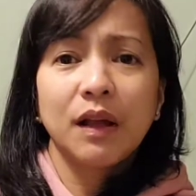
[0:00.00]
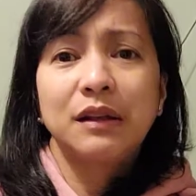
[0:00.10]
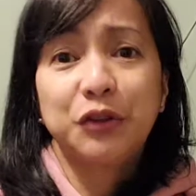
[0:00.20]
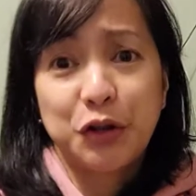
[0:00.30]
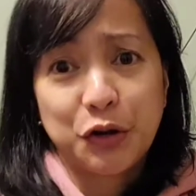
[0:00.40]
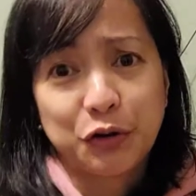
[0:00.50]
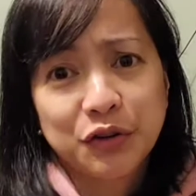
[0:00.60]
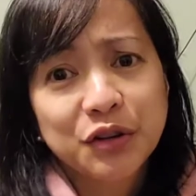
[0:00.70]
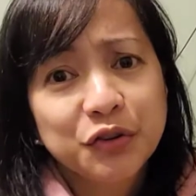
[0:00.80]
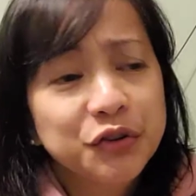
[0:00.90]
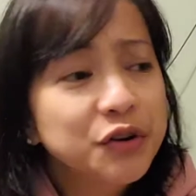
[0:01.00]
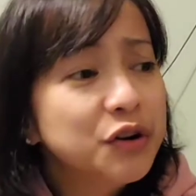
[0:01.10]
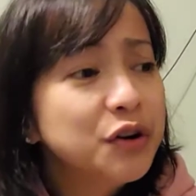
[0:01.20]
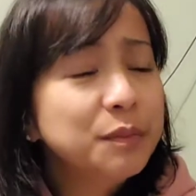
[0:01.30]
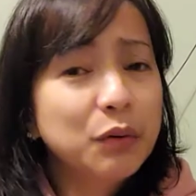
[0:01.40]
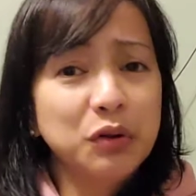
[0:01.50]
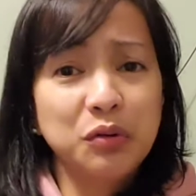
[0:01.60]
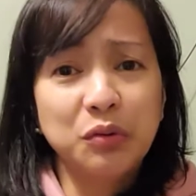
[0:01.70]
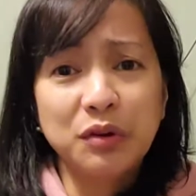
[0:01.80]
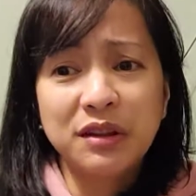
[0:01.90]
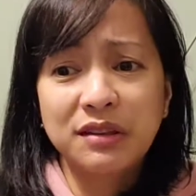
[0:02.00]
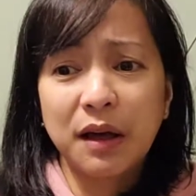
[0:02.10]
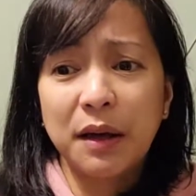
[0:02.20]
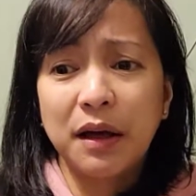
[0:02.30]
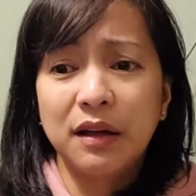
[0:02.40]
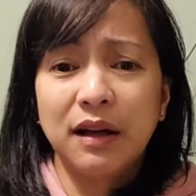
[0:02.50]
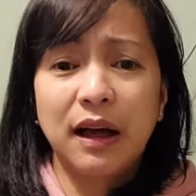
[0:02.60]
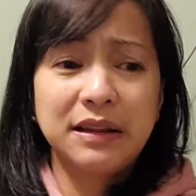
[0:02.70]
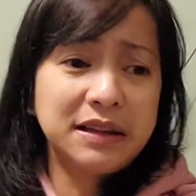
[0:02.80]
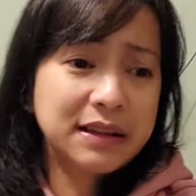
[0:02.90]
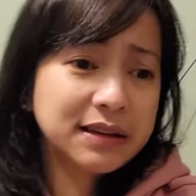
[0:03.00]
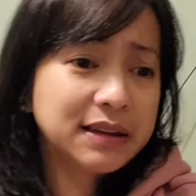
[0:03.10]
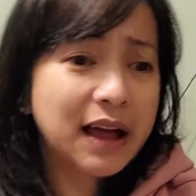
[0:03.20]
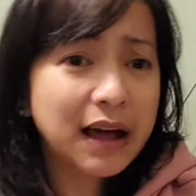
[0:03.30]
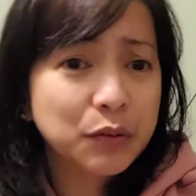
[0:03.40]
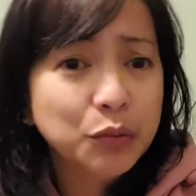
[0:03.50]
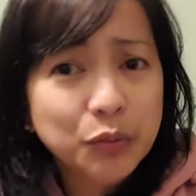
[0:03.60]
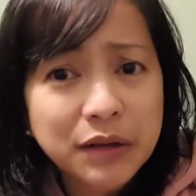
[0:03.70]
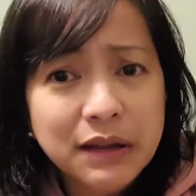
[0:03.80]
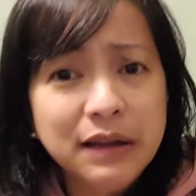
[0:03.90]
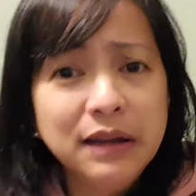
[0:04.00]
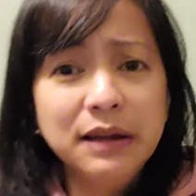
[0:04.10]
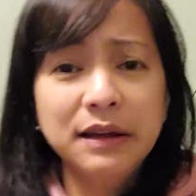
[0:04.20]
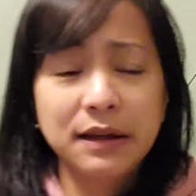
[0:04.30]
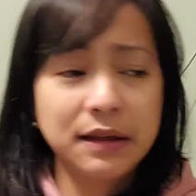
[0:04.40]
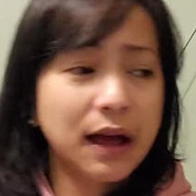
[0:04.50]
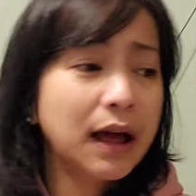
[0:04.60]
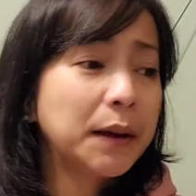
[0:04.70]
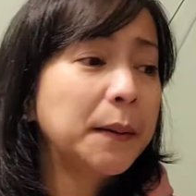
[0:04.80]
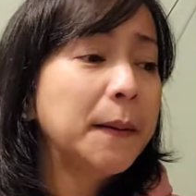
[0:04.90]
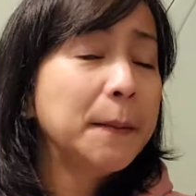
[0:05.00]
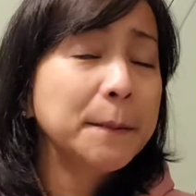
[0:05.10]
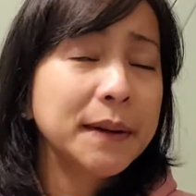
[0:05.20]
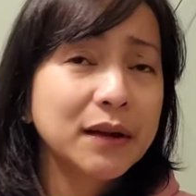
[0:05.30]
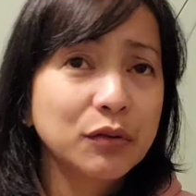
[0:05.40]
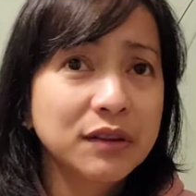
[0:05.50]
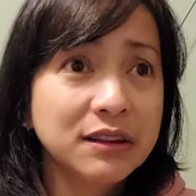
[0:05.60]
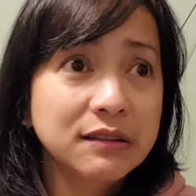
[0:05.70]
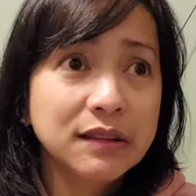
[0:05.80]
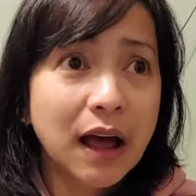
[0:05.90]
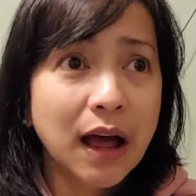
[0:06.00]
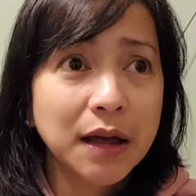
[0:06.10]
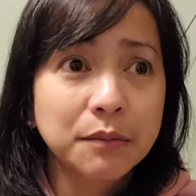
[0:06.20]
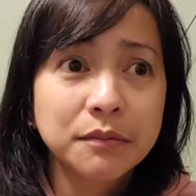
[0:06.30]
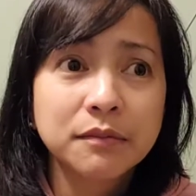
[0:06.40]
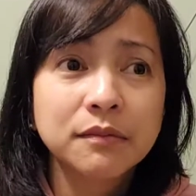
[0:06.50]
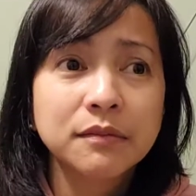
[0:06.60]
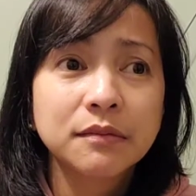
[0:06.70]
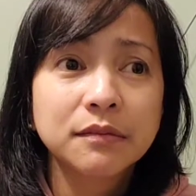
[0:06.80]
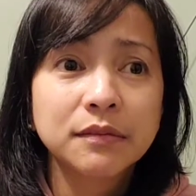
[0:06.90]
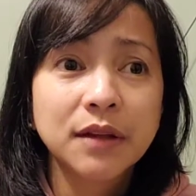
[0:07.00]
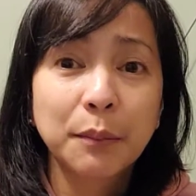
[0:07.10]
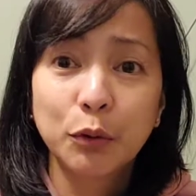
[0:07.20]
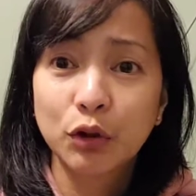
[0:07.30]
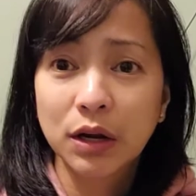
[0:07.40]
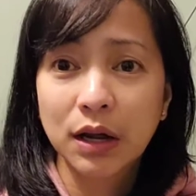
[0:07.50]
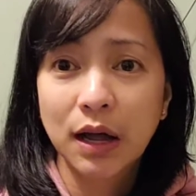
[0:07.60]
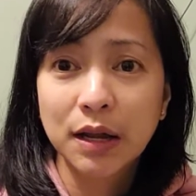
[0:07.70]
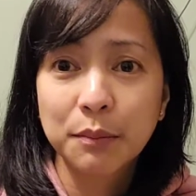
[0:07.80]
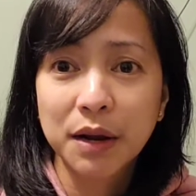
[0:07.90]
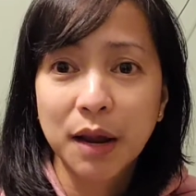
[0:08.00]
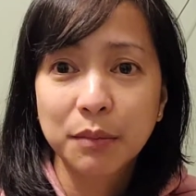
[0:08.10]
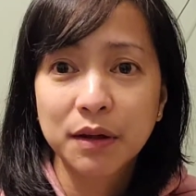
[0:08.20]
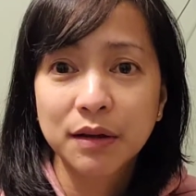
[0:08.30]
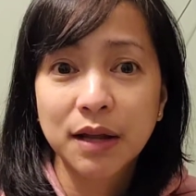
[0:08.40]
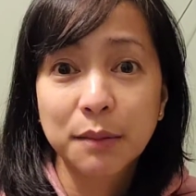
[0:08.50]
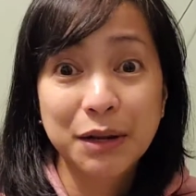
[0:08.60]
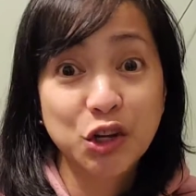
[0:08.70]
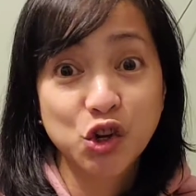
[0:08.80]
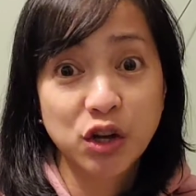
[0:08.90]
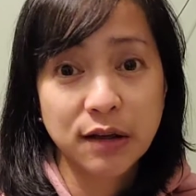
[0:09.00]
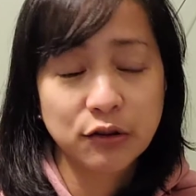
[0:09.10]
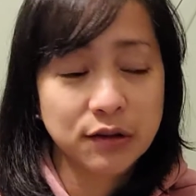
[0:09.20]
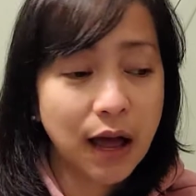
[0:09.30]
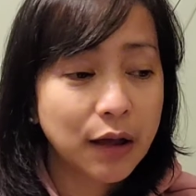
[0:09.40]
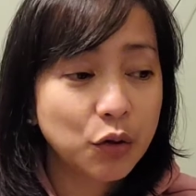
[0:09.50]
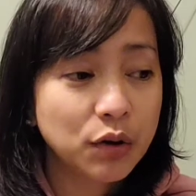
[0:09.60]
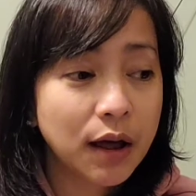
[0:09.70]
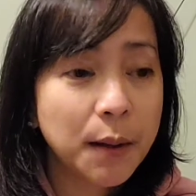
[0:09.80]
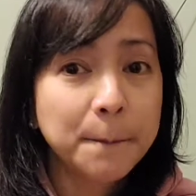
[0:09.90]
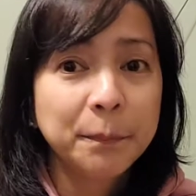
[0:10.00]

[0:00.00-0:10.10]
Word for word: Steelers na shirt, paulit-ulit sa Adidas na hoodie, ganyan. Pero this time, sabi ko talaga na marami, na mag-change tayo, na